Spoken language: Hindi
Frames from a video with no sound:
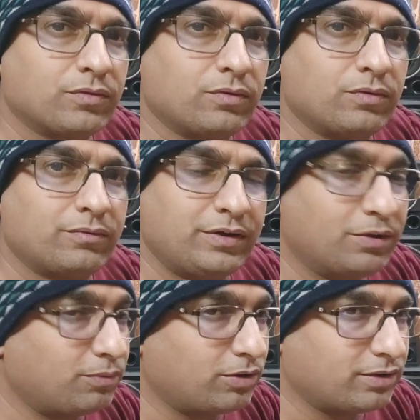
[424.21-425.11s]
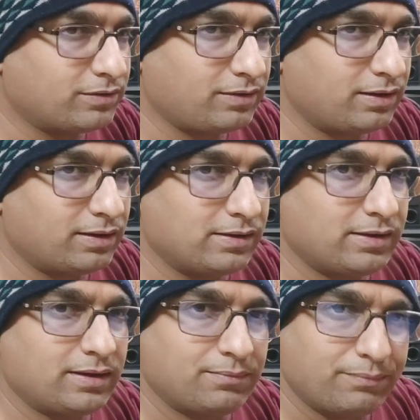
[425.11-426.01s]
तो वीडियो बहुत अच्छी
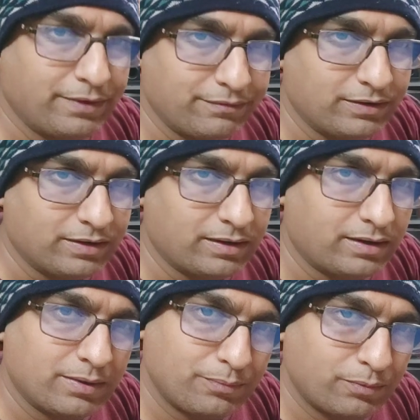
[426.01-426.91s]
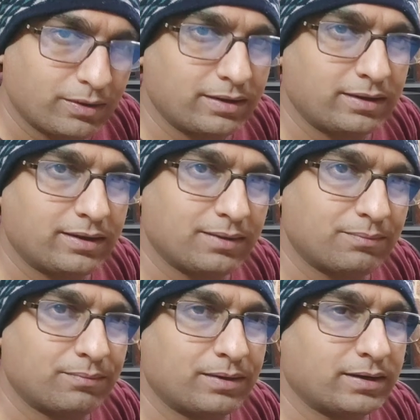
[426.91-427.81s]
लगेगी बेफिक्र रहिए पूरा देखिए
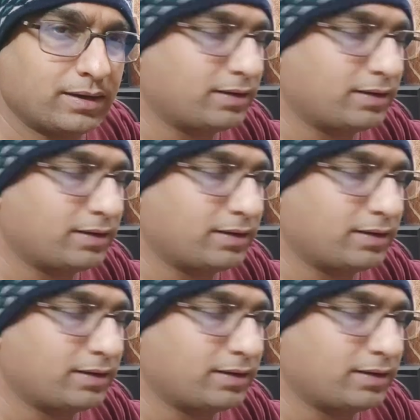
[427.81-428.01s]
मज़ा